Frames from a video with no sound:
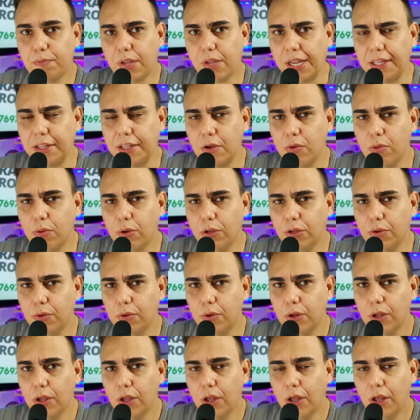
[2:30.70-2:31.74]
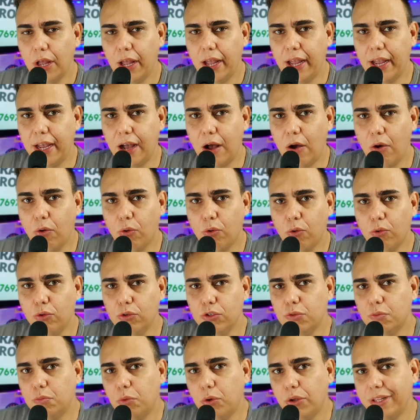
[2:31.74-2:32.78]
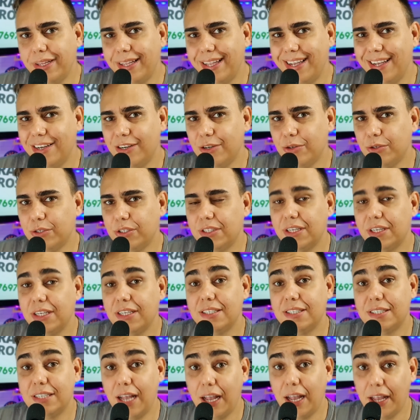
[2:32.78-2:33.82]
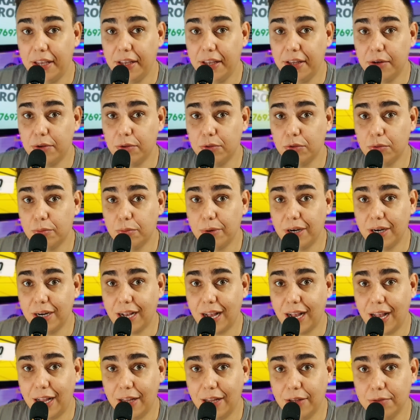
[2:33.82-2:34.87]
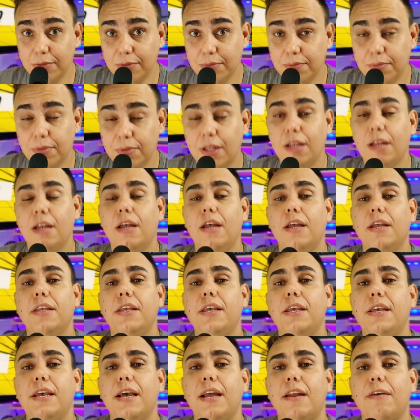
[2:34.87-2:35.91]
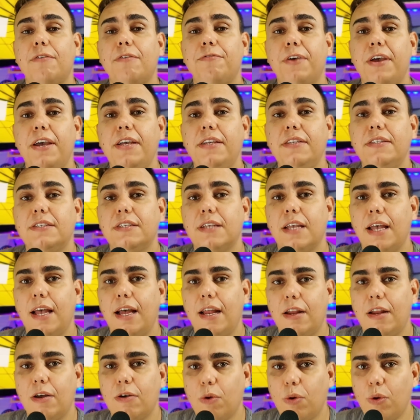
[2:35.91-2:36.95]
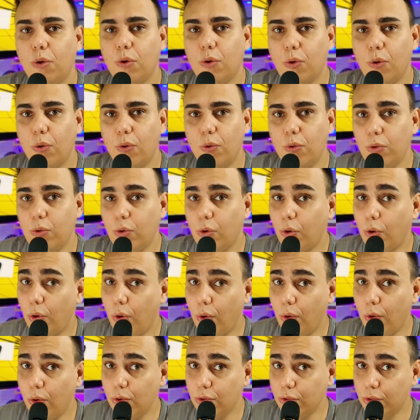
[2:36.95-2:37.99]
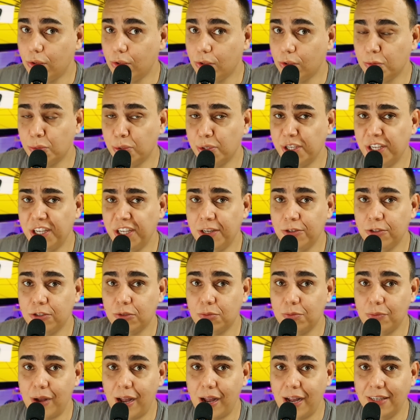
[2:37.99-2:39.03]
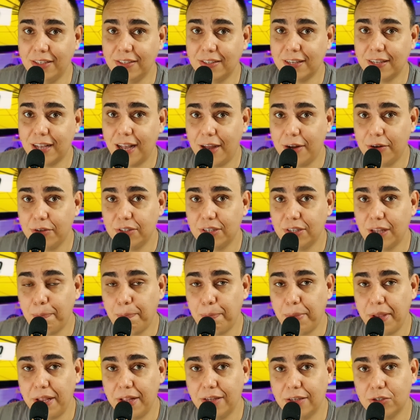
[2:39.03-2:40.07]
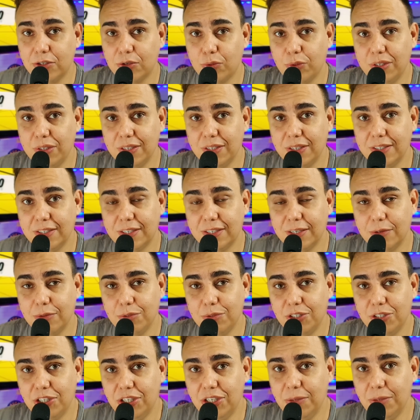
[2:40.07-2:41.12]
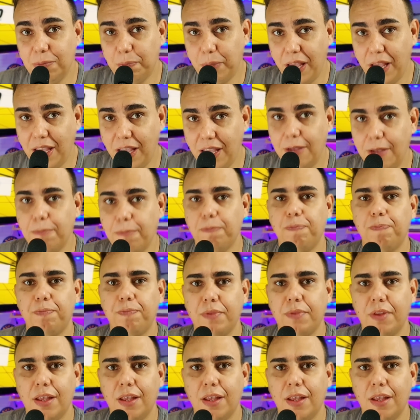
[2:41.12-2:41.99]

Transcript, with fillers: Então, quando é, alguns modelos saíram do mercado, o que, que ela fez? Ela colocou outros modelos mais caros apenas com isenção de IPI.